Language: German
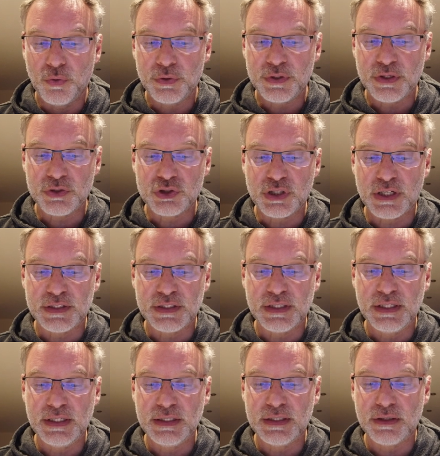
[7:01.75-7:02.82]
und es
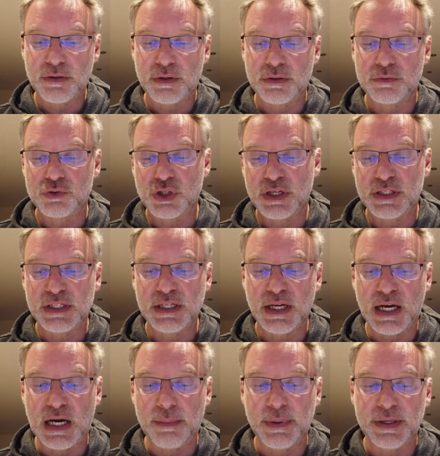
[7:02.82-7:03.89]
Strategien äh, oder Strategie
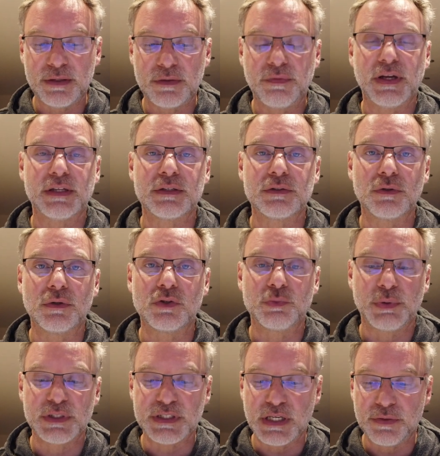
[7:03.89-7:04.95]
erarbeitet werden soll,
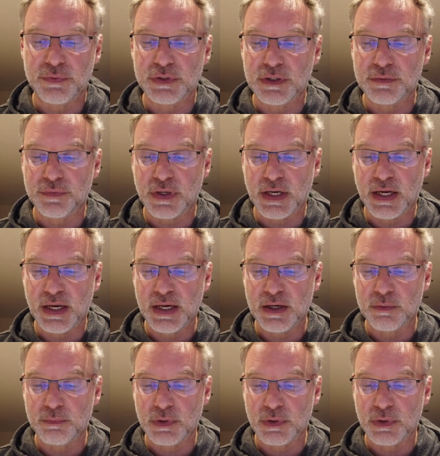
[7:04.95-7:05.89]
speziell für den Verkehr.